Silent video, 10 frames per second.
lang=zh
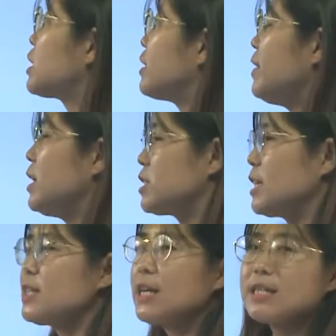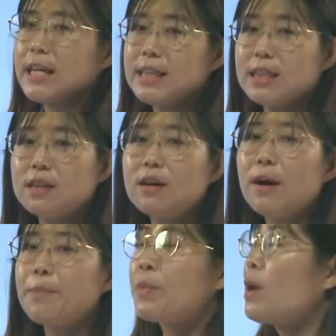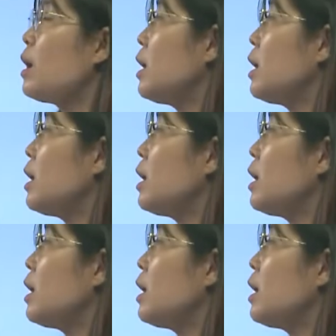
提问，谁谁谁的，